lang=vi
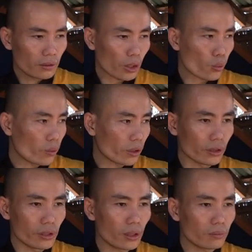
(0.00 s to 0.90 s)
cái quay qua
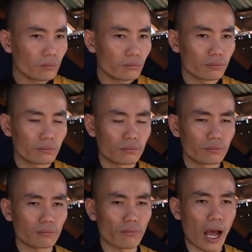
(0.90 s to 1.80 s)
chửi ông
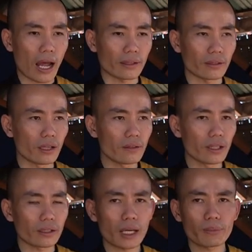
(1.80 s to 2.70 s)
bà chỉ
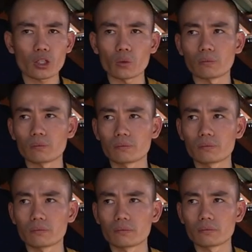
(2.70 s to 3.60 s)
Việt Nam anh hùng
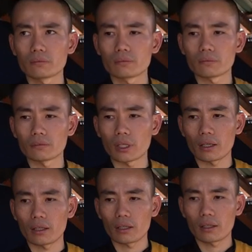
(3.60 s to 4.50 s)

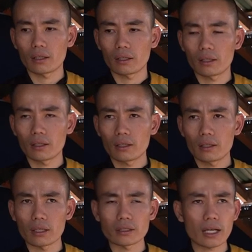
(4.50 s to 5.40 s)
đó
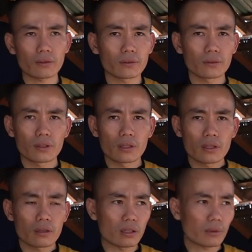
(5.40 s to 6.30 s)
là sao
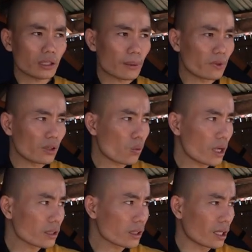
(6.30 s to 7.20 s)
cái tâm mình nó
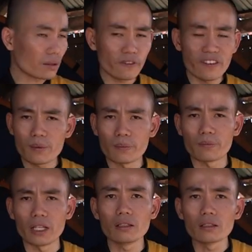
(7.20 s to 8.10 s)
quá sân hận vì mình
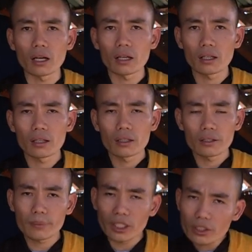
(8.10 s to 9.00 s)
bị lừa
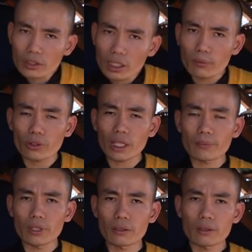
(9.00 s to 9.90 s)
nhưng mà trước đó là một cái
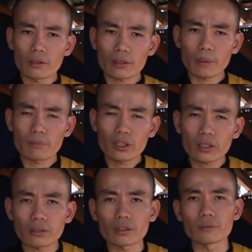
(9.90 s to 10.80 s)
tâm gì cái tâm
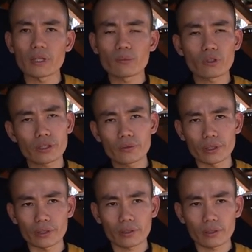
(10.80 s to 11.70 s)
rất là từ bi muốn cứu
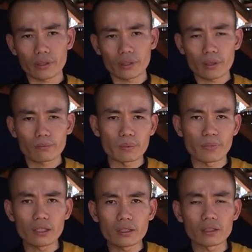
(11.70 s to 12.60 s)
người mình
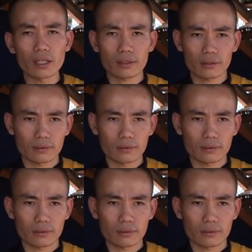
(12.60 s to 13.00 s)
bị lừa